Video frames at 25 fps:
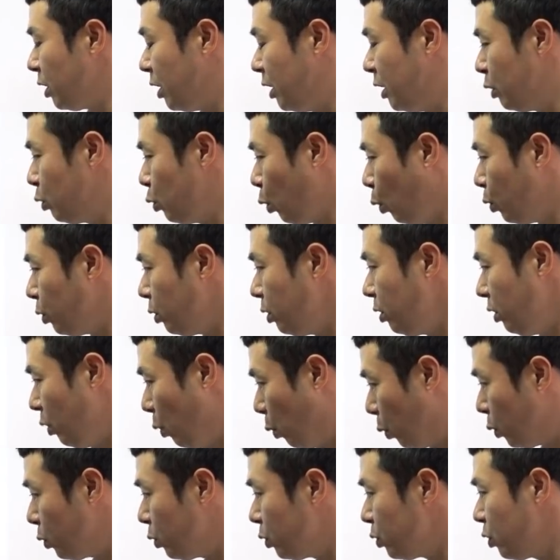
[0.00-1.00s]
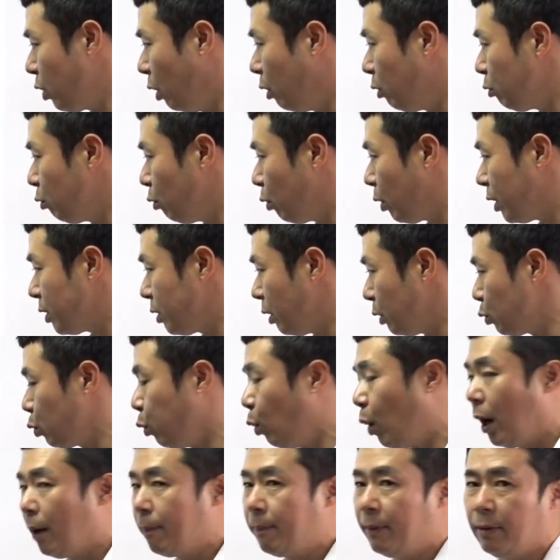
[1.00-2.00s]
기존 용적률에서
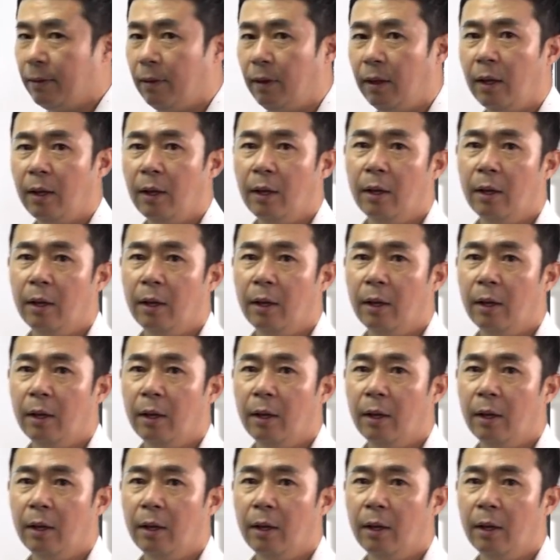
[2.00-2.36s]
조합은